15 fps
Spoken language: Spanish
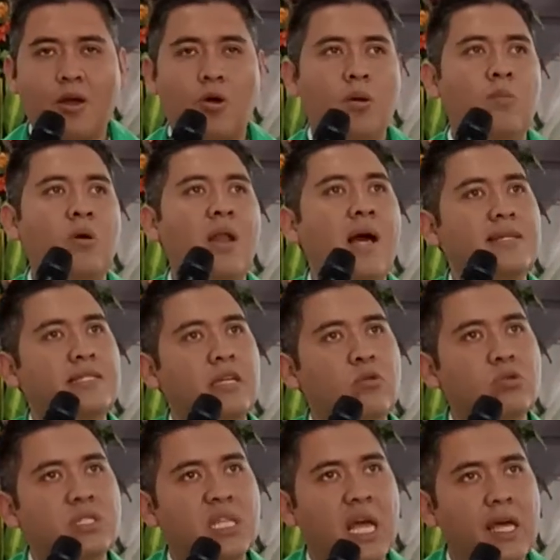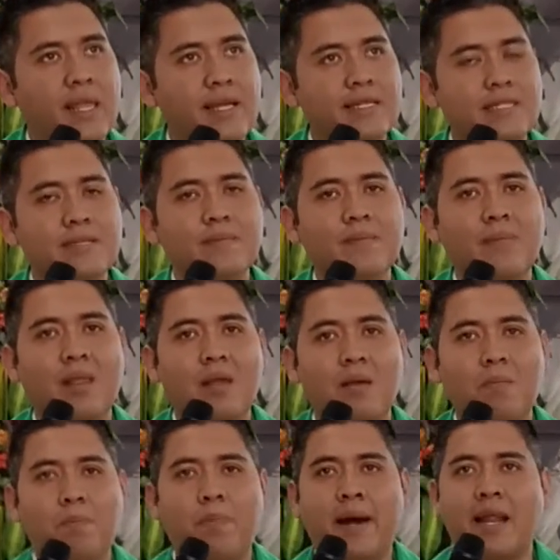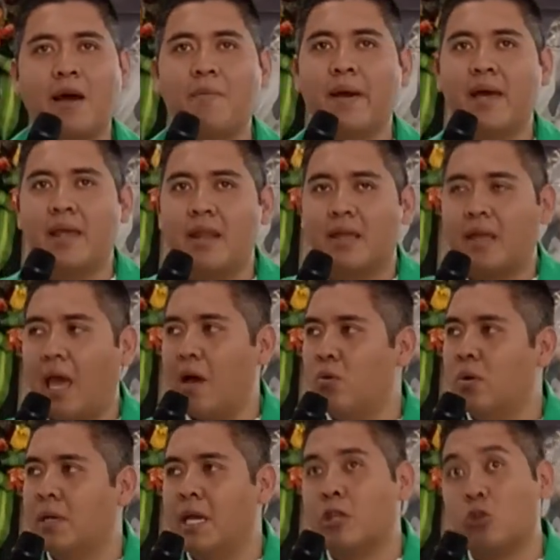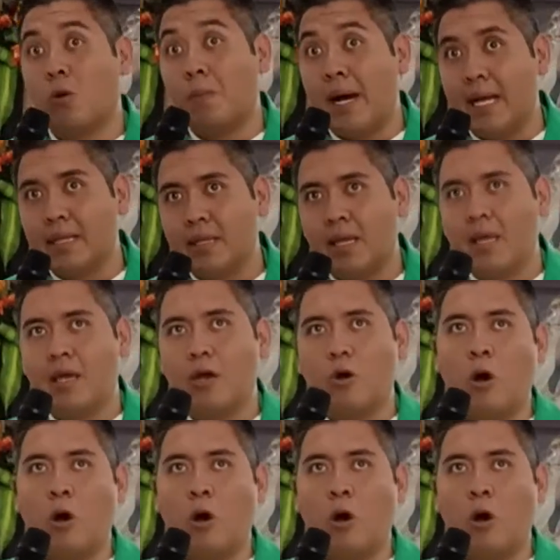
¿Cómo le hacen ustedes para ver que un jitomate